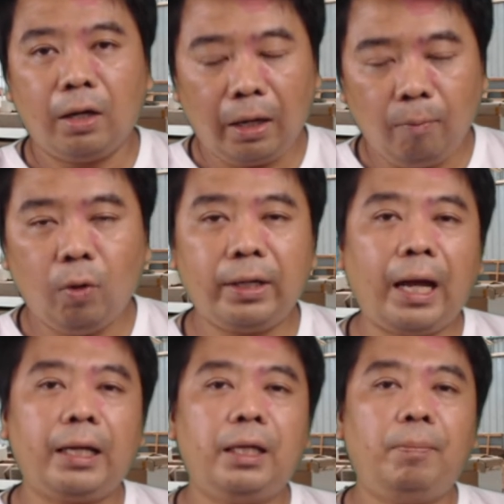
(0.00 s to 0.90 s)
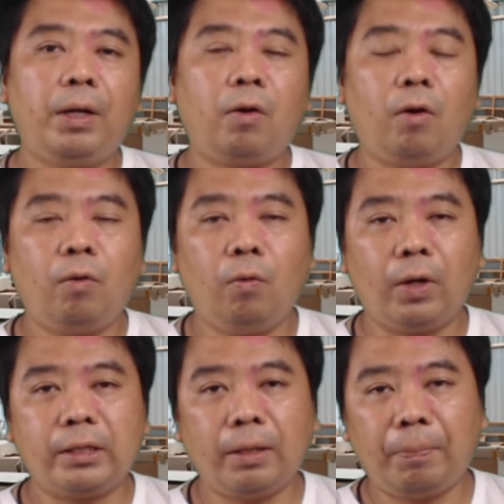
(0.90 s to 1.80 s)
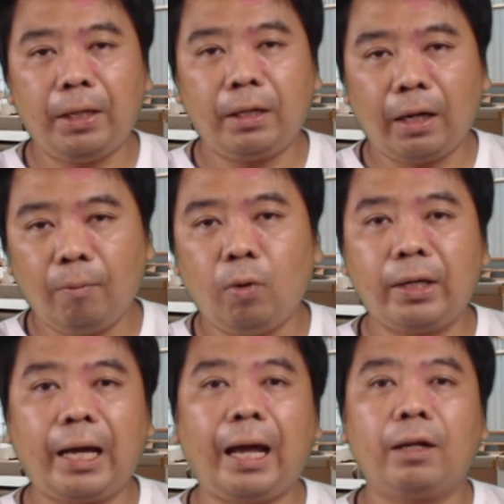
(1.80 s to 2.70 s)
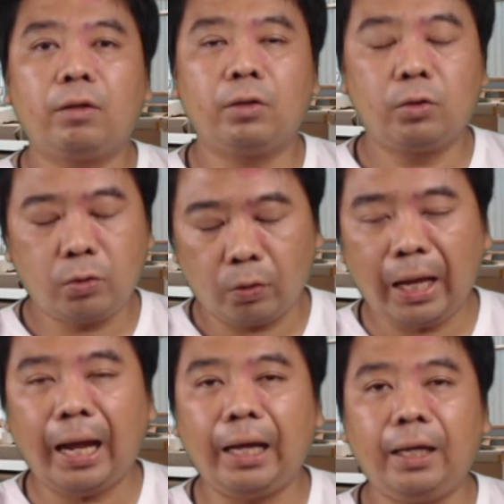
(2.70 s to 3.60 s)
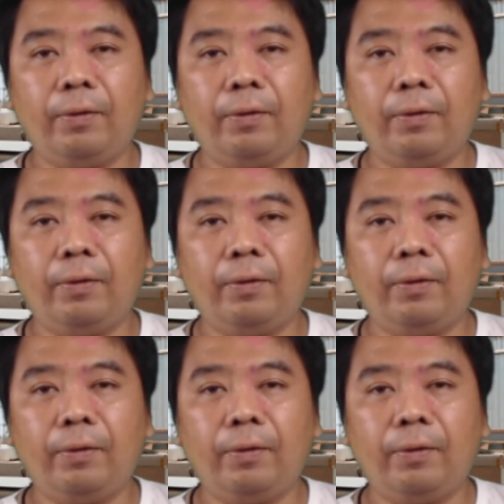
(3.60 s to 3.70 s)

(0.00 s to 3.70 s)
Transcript: กระบวนการที่เป็นคอขวดจะเป็นกระบวนการสุดท้าย